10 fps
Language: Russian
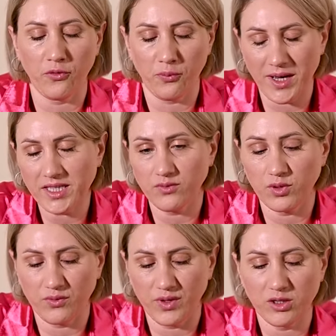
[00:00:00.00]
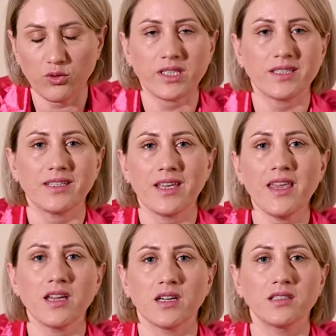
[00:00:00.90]
впасть вот в эту
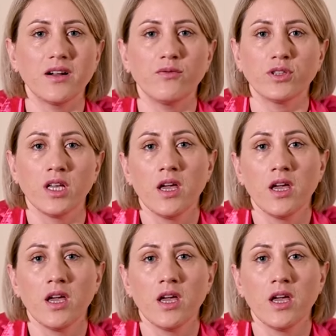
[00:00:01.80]
состояние когда вот